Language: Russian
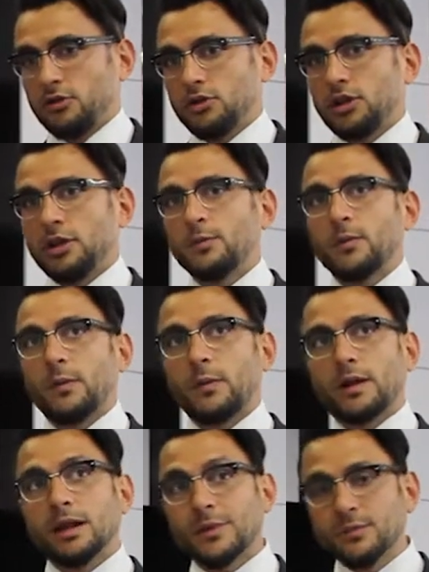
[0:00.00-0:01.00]
И она мне
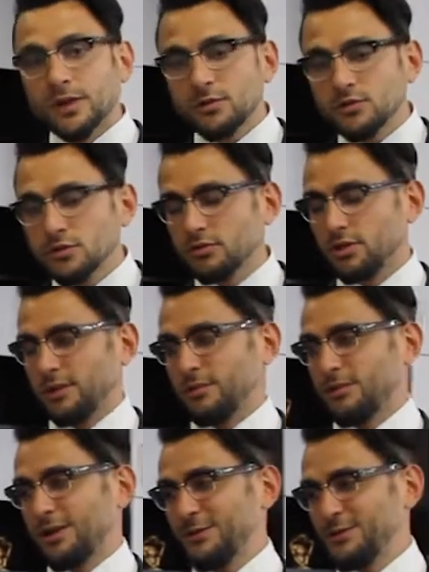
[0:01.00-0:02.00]
помогла под моим чутким
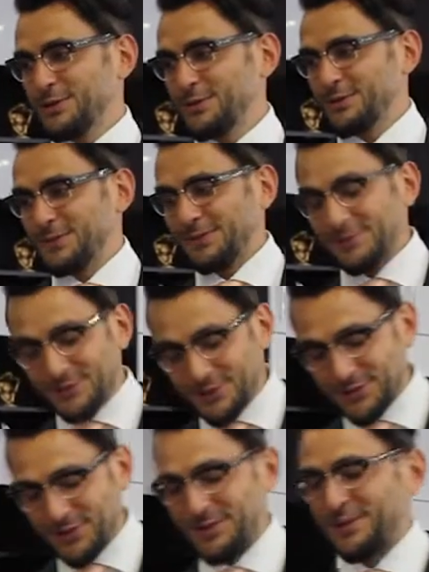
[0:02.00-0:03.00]
руководством.
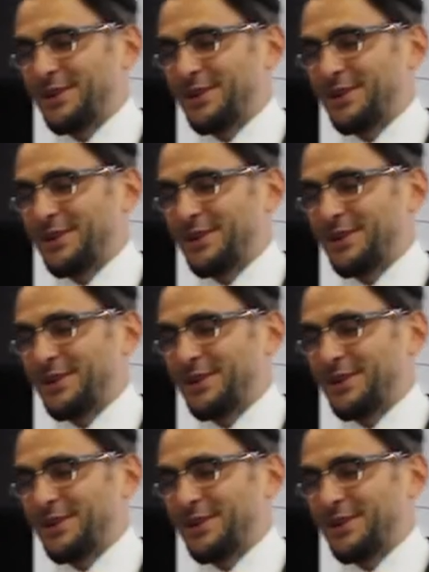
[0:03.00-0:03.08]
Чутким